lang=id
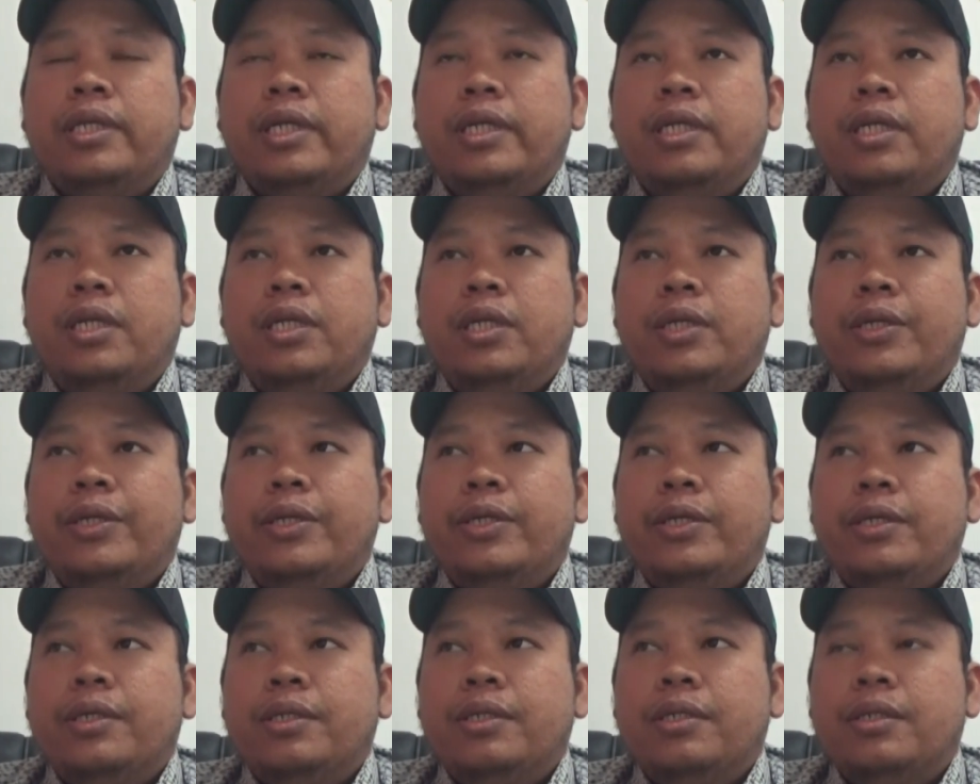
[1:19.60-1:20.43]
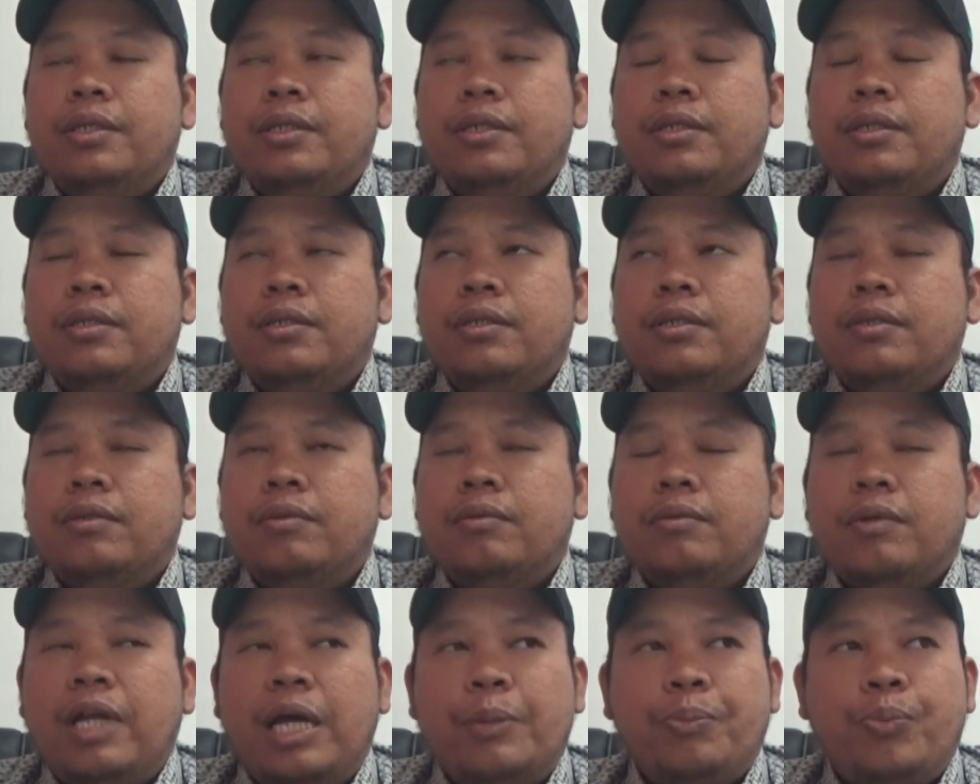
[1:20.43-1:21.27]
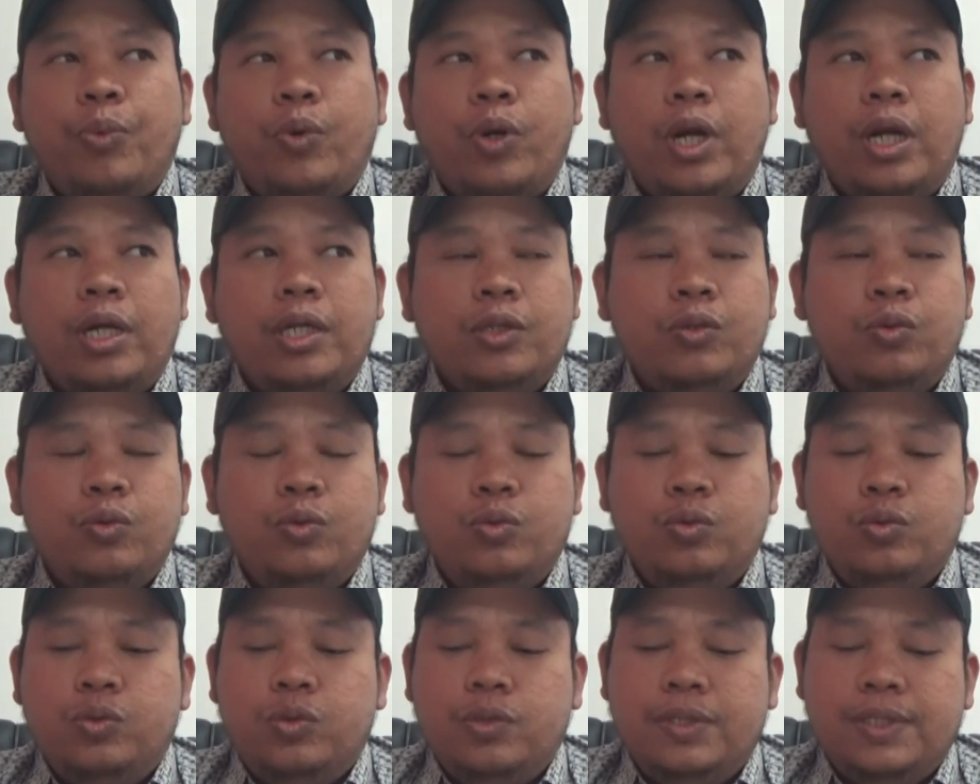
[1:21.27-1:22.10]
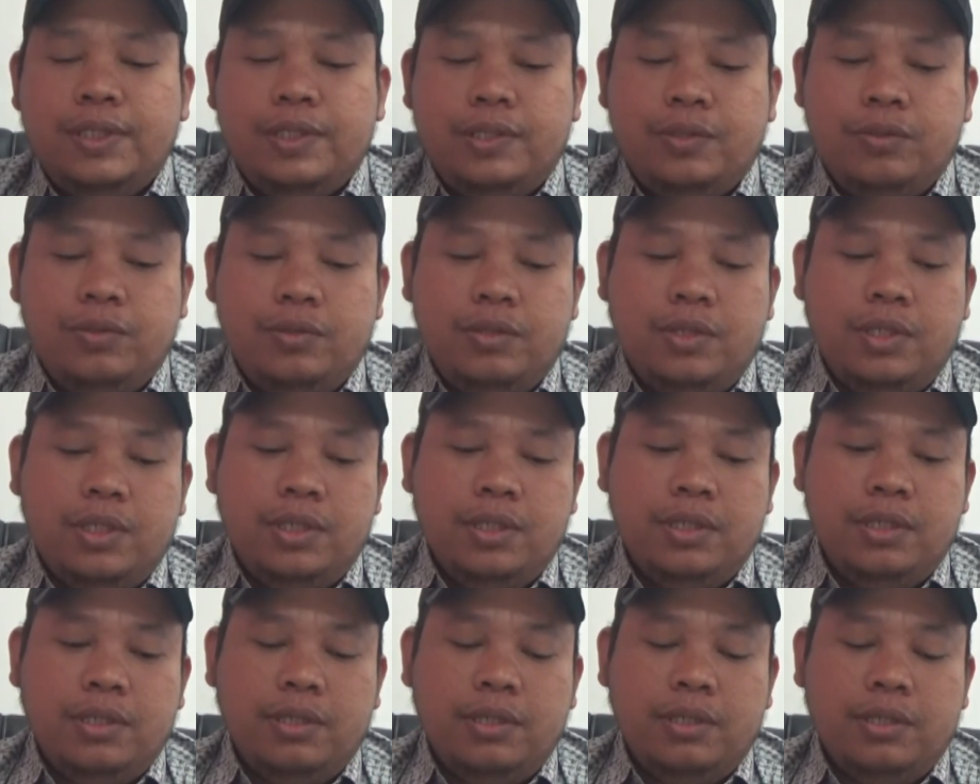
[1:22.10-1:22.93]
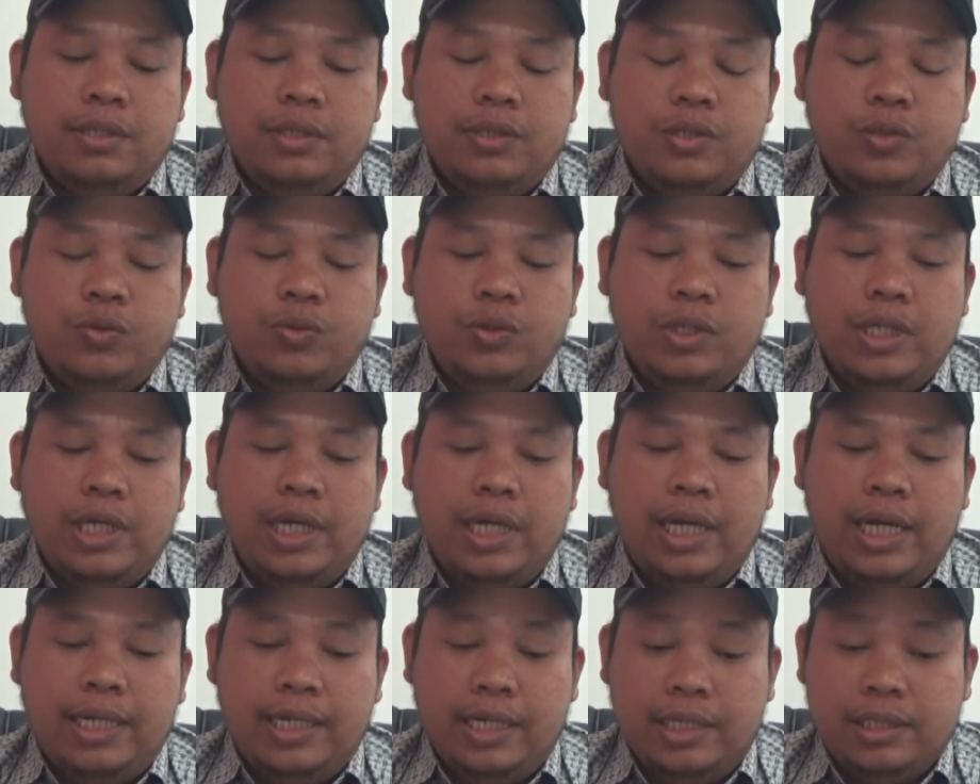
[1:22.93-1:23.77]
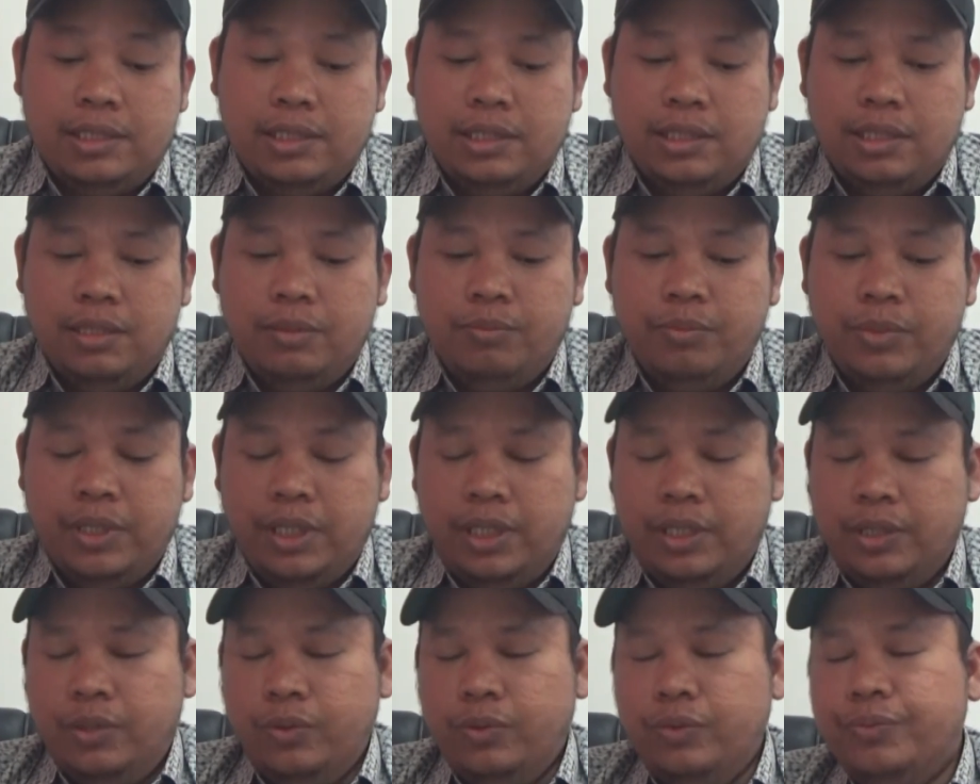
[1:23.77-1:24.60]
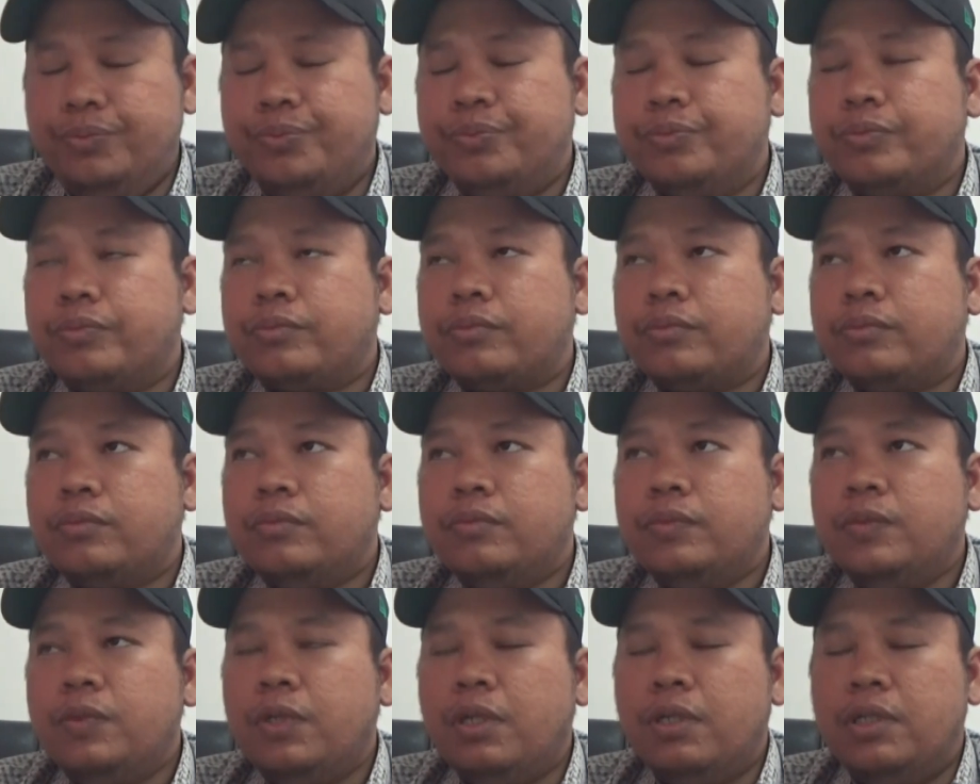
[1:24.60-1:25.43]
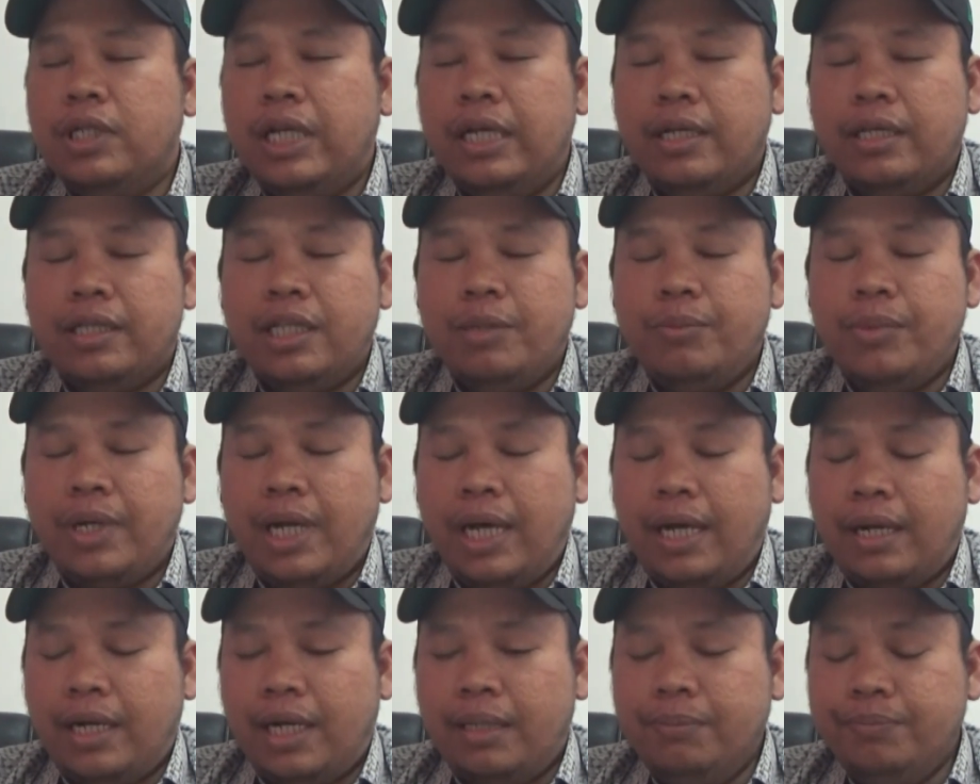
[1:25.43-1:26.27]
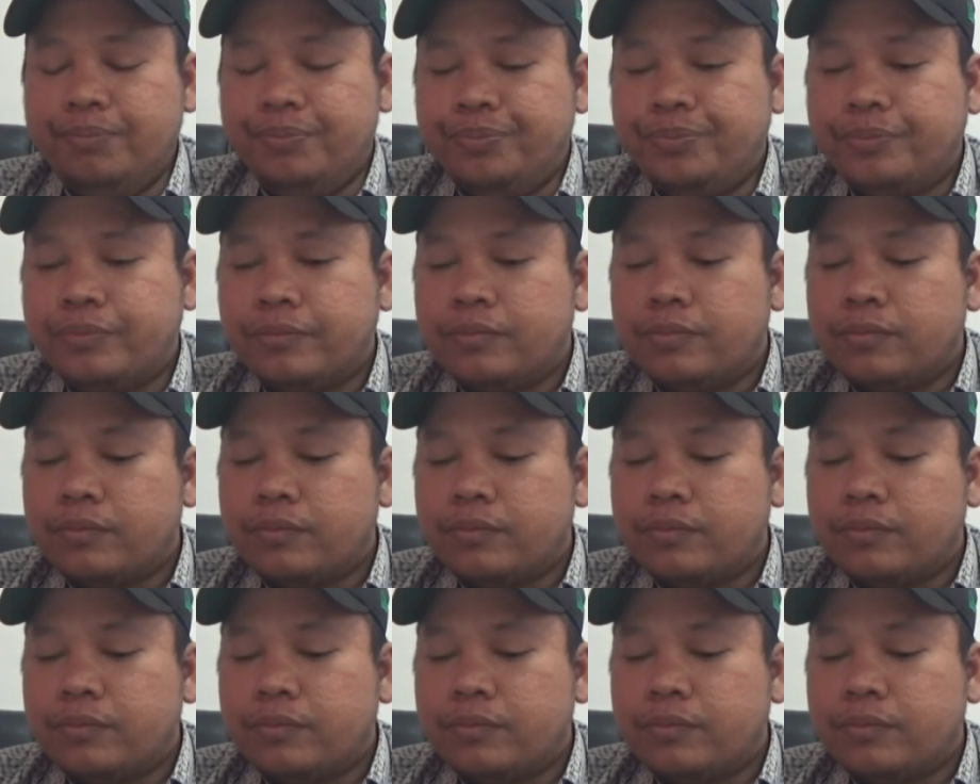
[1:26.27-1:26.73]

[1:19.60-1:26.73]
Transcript: Jadi eh, laporan itu eh, sudah ada sebegitu dan kita berharap